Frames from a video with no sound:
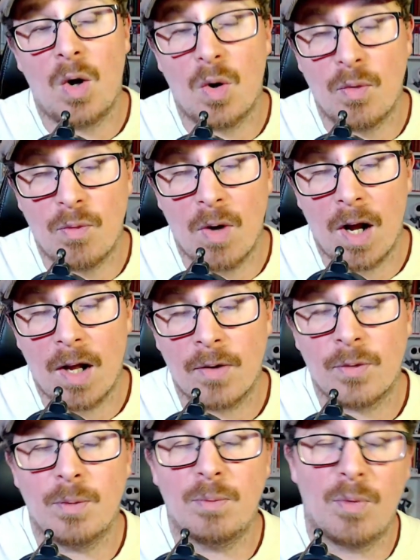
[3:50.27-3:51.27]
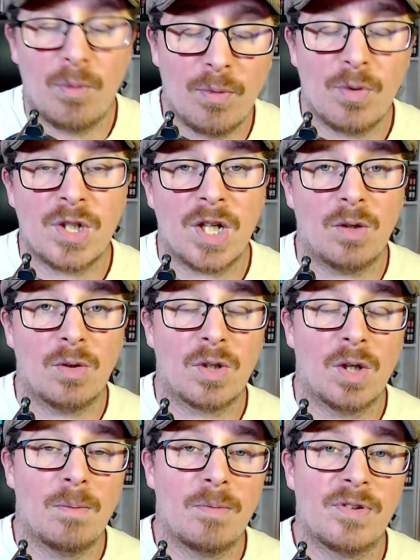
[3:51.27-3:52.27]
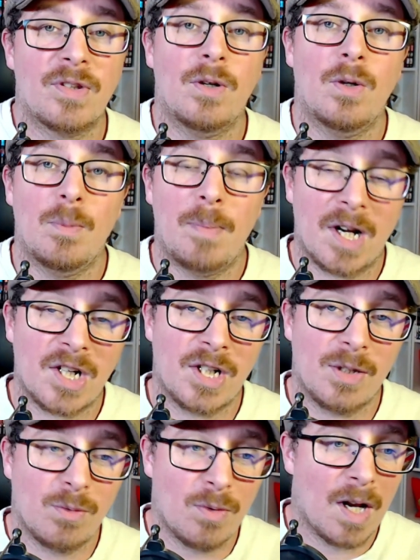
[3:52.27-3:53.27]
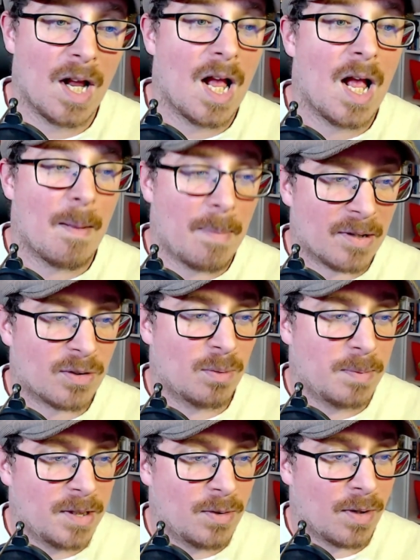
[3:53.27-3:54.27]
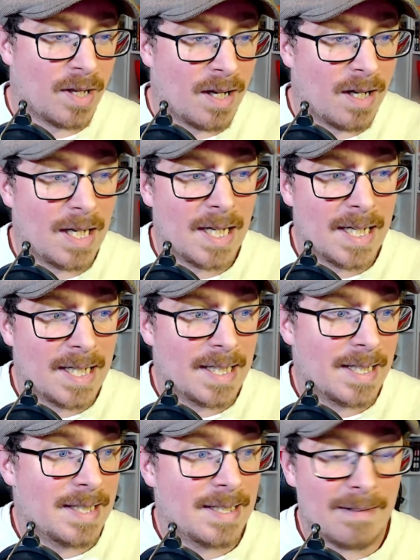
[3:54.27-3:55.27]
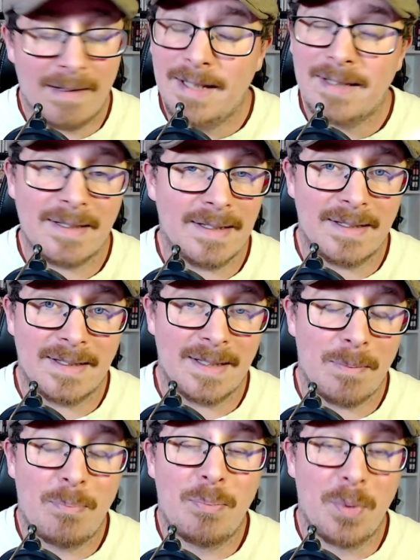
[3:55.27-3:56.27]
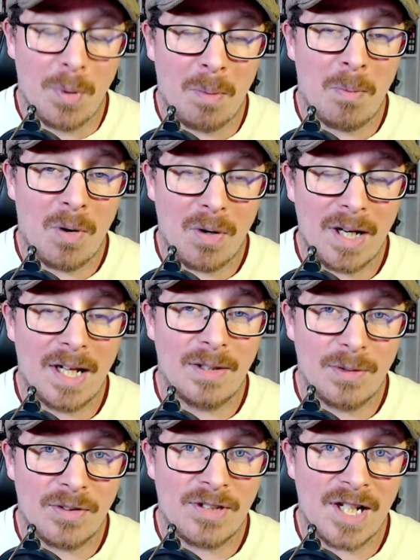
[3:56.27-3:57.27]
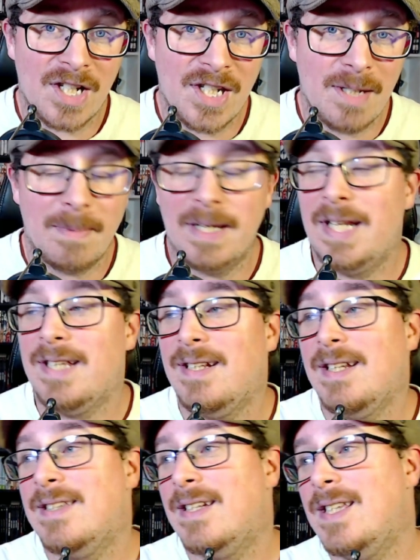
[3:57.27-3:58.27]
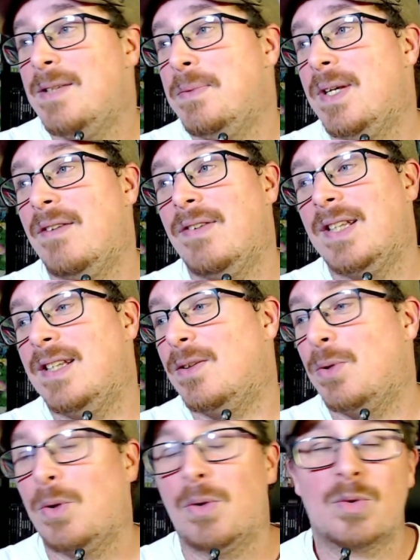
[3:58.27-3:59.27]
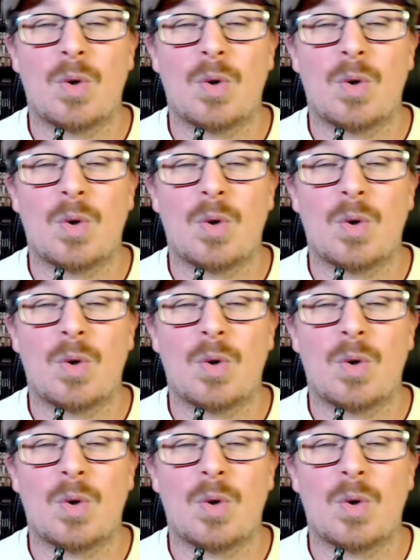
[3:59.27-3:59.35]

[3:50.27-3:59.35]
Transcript: revoir ce bon vieux Sherlock Holmes euh, par chez nous parce que mine de rien Ouais, c'est purement la nostalgie, mais les animés avec des trucs